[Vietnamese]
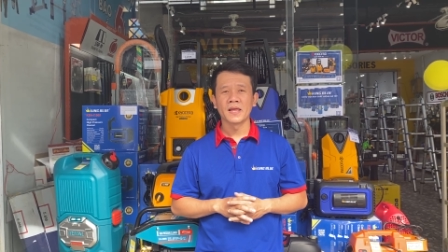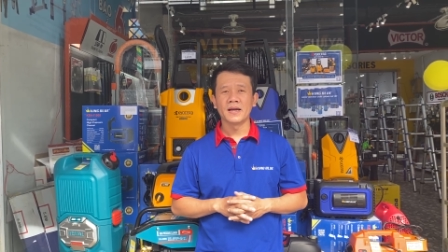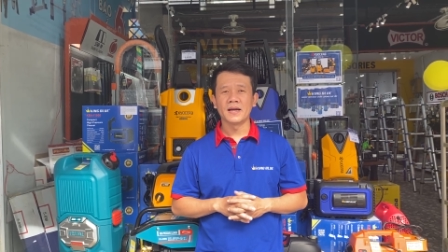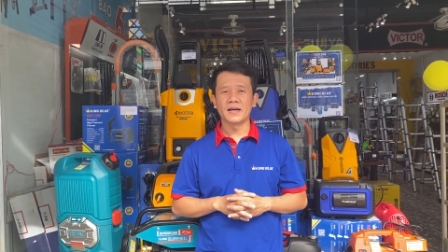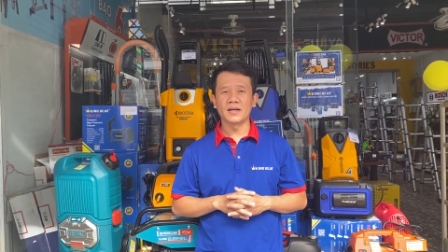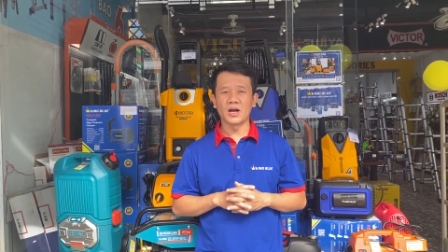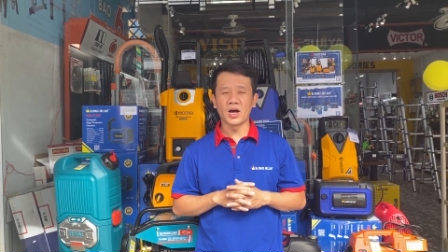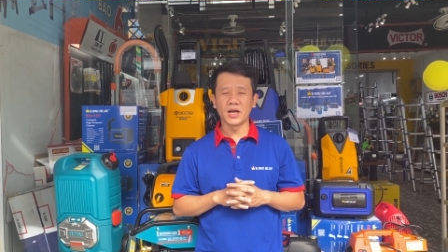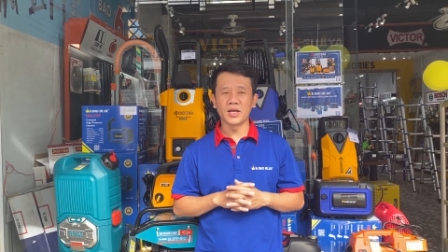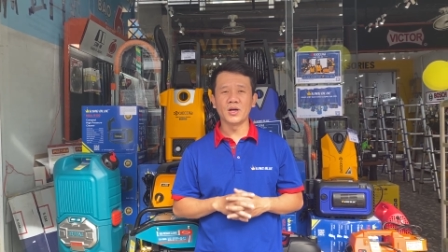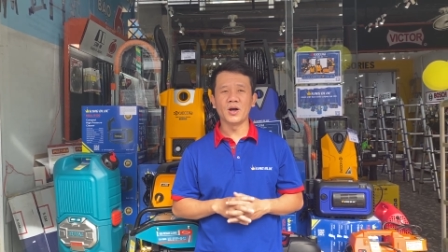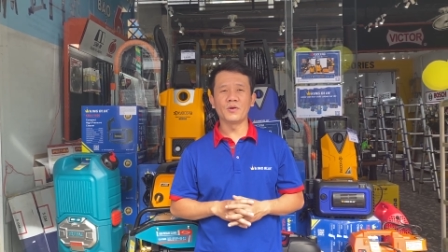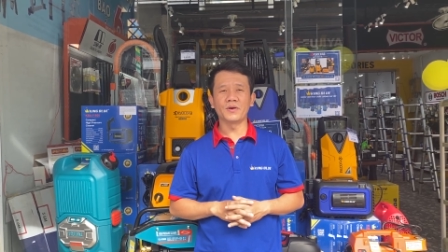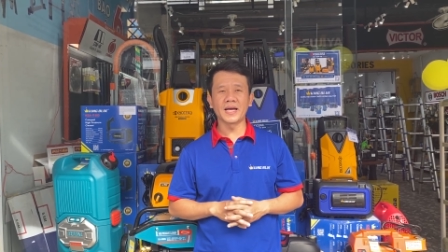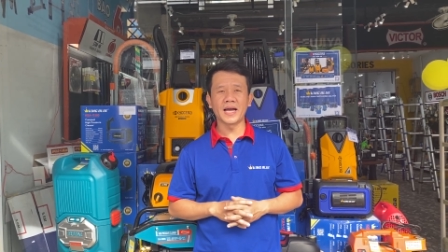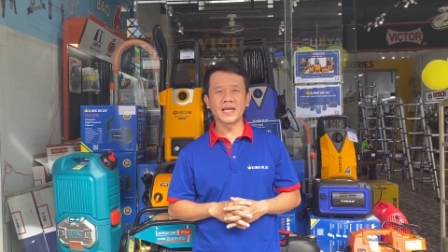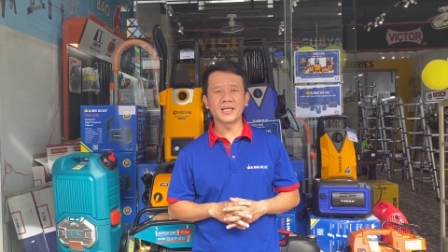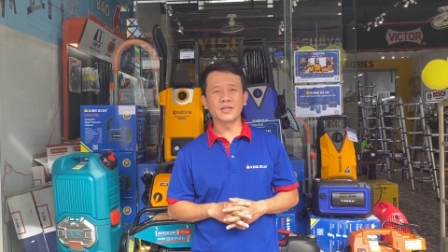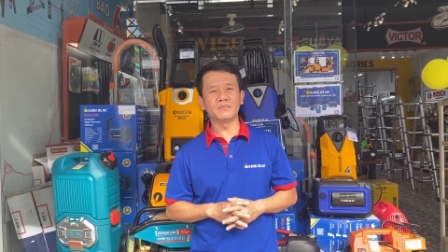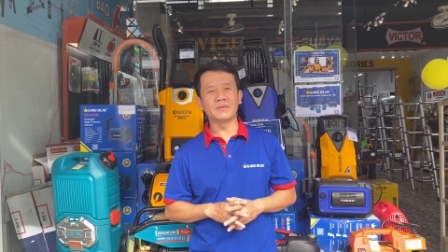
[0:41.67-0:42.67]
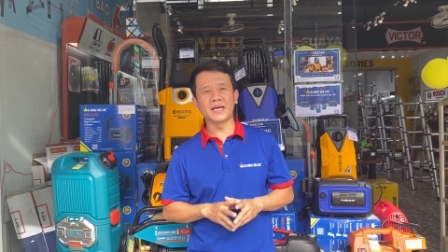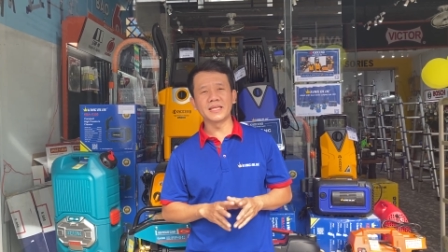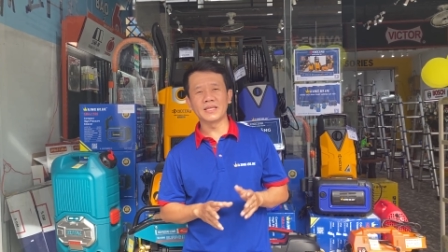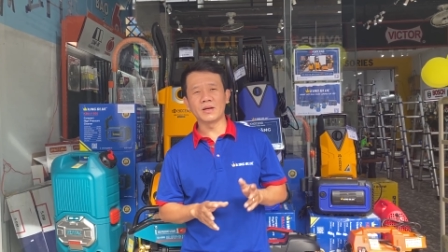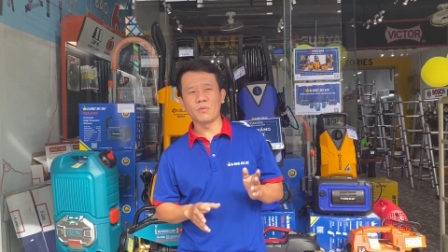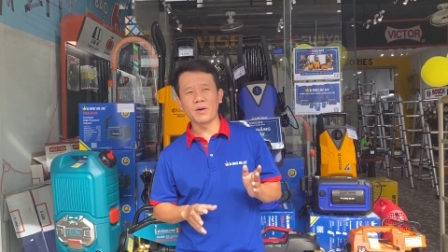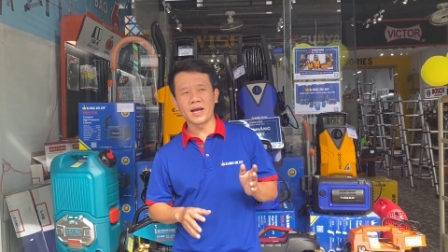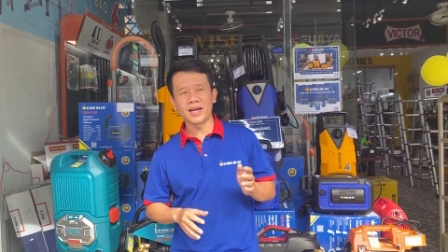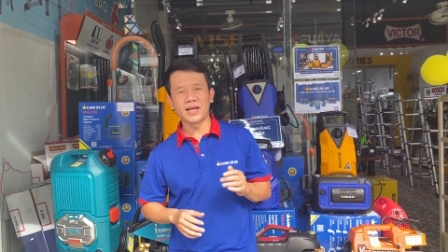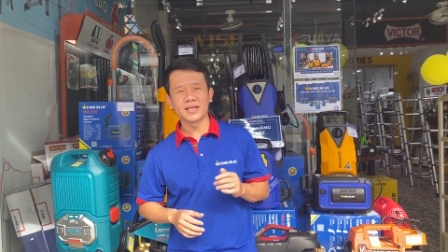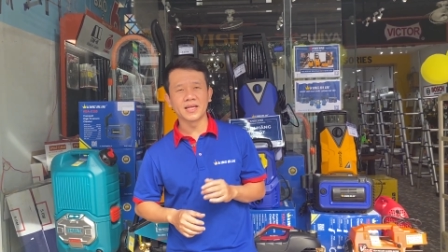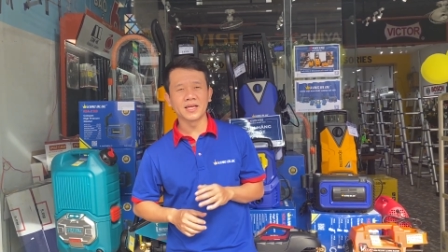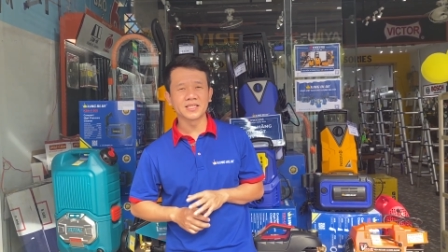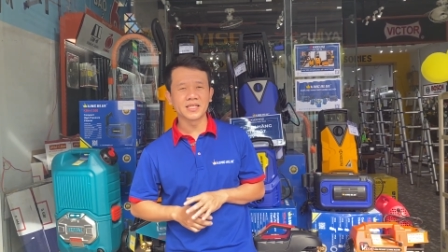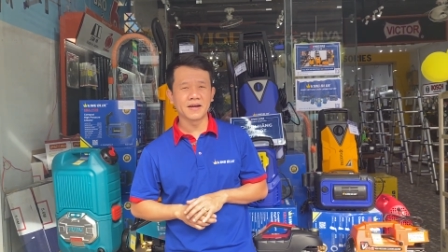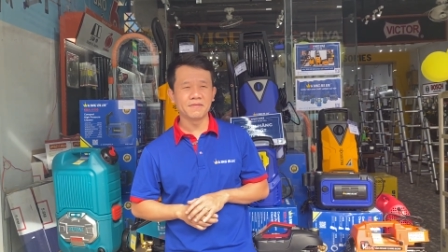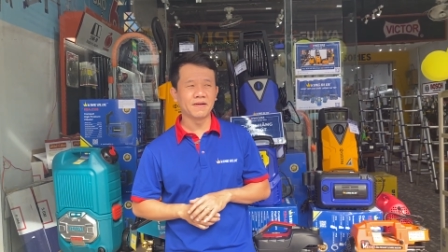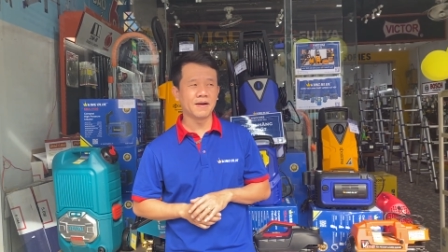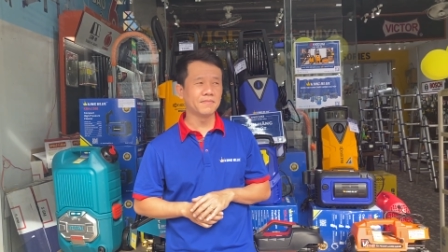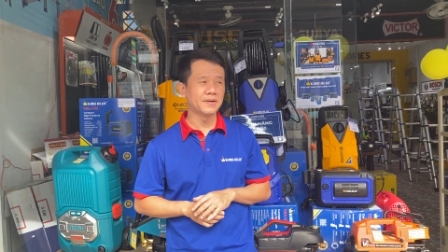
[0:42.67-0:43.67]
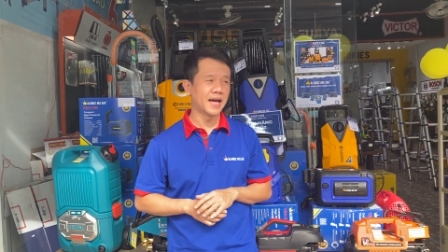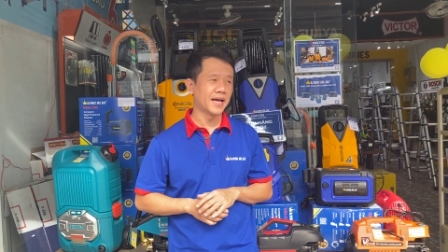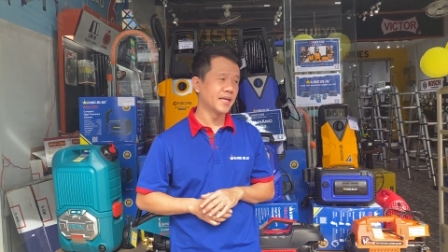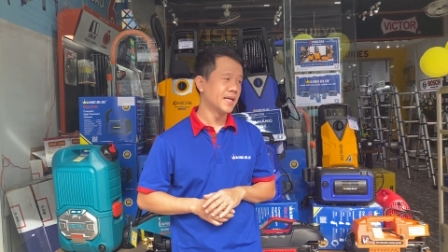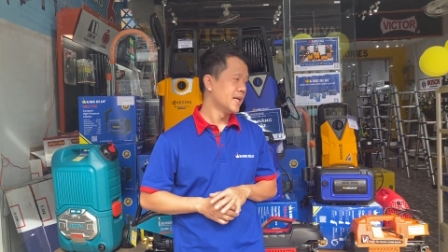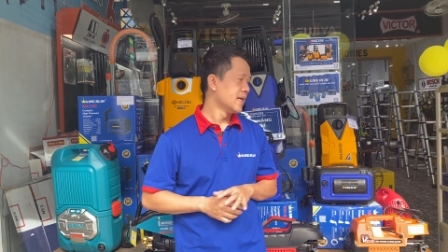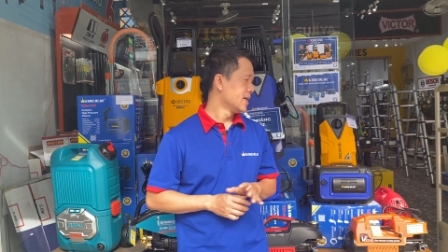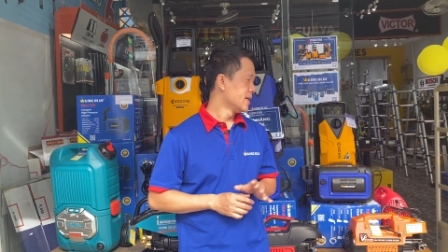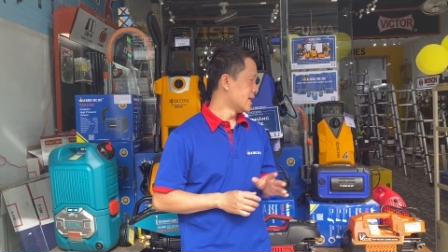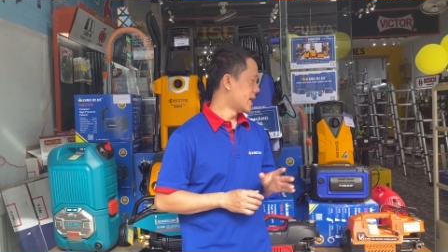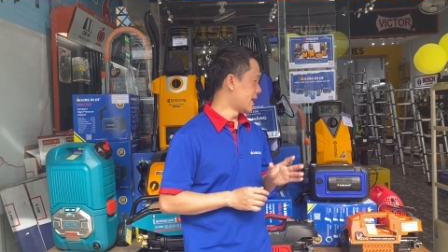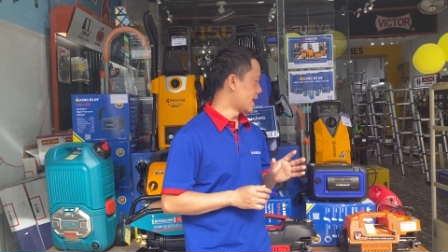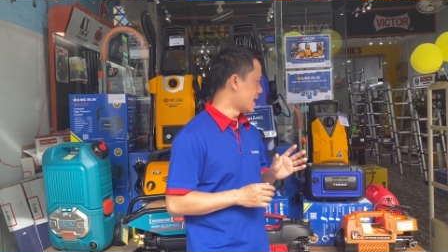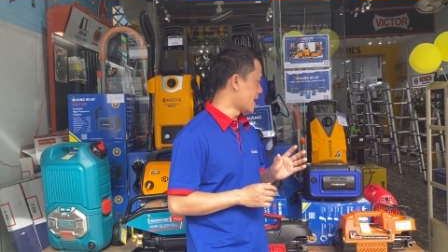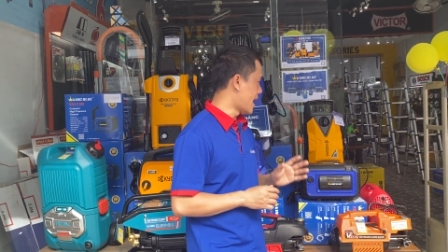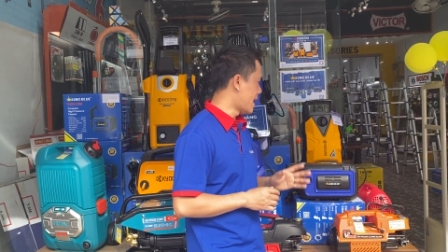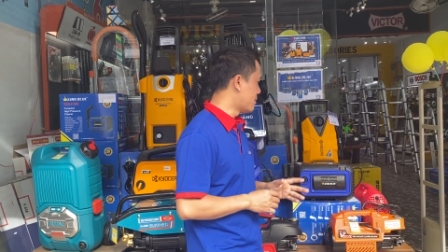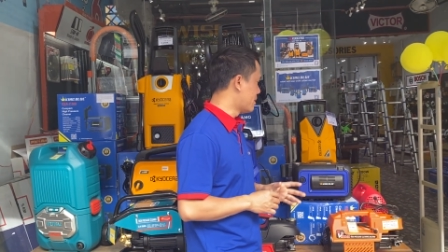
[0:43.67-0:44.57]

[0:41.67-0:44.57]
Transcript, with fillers: à, rồi ok chúng ta sẽ quay lại những sản phẩm này thì ở đây